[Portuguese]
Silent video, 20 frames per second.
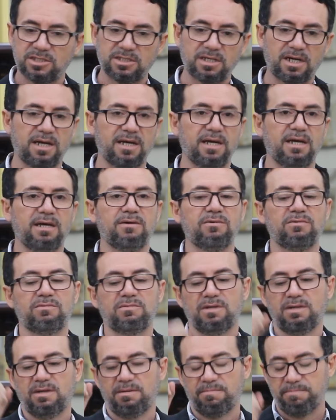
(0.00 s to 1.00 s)
Israel,
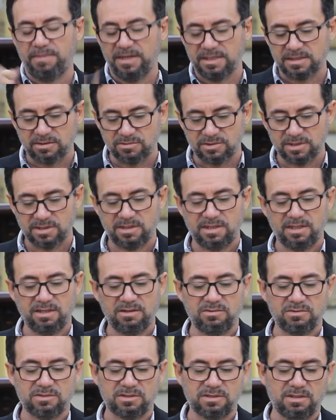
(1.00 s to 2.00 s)
bênção de
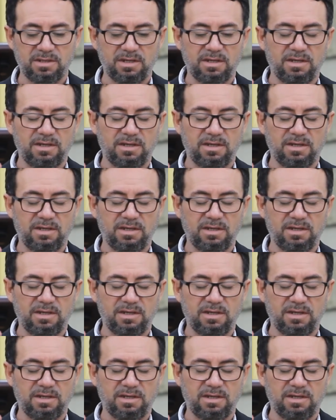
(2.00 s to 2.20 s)
Deus,